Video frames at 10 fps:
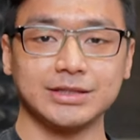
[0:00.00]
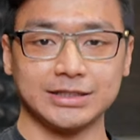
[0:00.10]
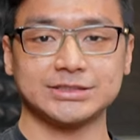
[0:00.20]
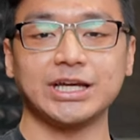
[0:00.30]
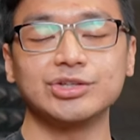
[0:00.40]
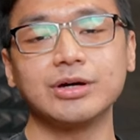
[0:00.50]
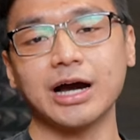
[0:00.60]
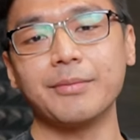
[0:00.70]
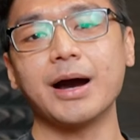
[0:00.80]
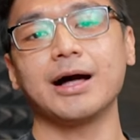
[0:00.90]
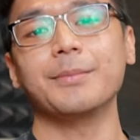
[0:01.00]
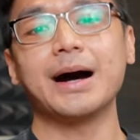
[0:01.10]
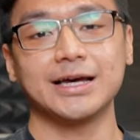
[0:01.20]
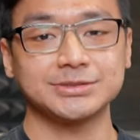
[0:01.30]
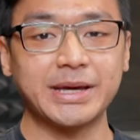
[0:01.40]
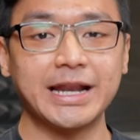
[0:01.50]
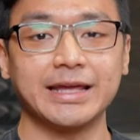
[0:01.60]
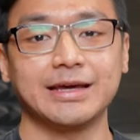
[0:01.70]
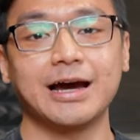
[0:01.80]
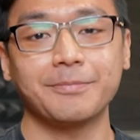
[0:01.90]
Dan saya juga nggak bakal bahas
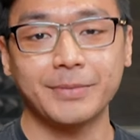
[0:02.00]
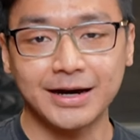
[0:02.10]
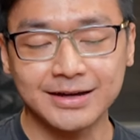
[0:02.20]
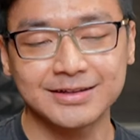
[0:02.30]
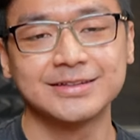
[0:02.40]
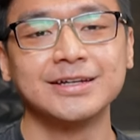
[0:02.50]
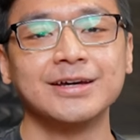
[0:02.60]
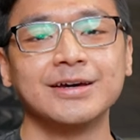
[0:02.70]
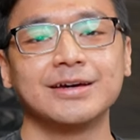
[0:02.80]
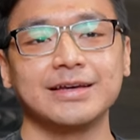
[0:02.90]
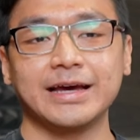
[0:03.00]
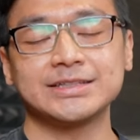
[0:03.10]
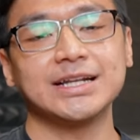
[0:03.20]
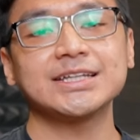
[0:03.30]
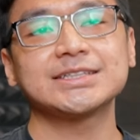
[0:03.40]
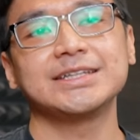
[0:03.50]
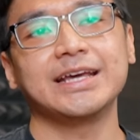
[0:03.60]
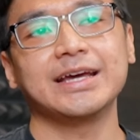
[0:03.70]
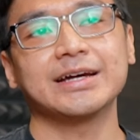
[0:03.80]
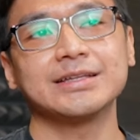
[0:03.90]
bedanya apa. Yang jelas,
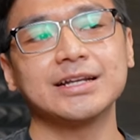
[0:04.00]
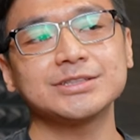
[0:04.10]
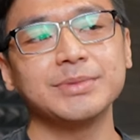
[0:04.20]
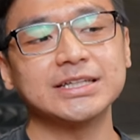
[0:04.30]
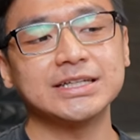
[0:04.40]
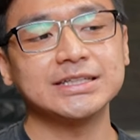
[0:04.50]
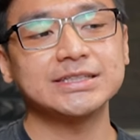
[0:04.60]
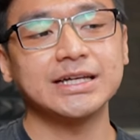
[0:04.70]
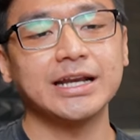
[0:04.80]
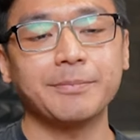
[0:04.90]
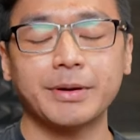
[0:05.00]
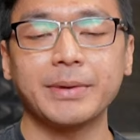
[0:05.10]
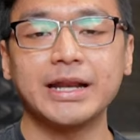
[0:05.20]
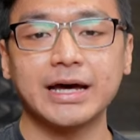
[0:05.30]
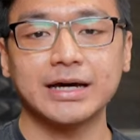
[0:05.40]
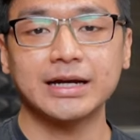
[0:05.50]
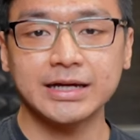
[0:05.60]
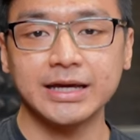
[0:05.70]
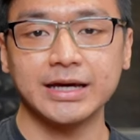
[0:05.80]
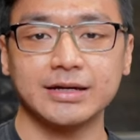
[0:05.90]
ya yang jelas biasanya sih ada perbedaan
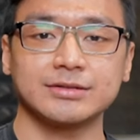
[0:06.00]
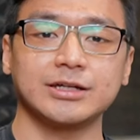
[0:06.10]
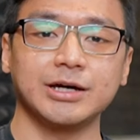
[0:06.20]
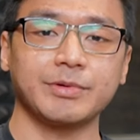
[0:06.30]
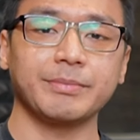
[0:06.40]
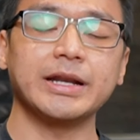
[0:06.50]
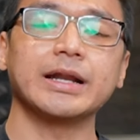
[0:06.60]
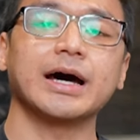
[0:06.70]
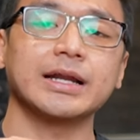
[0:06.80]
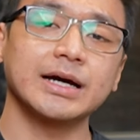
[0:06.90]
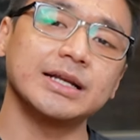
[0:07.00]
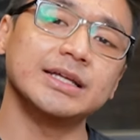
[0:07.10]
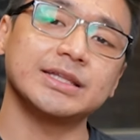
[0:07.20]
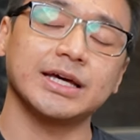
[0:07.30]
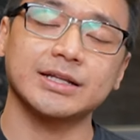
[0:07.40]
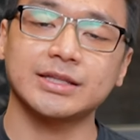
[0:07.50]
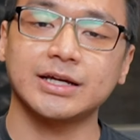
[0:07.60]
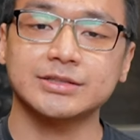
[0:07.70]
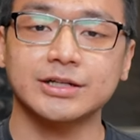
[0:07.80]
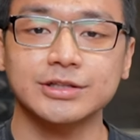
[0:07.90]
harga ya. Ada perbedaan harga di
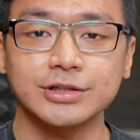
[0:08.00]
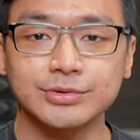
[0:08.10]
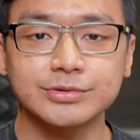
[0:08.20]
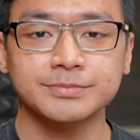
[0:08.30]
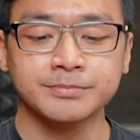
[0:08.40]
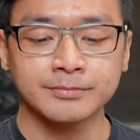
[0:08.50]
tier-tier tertentu.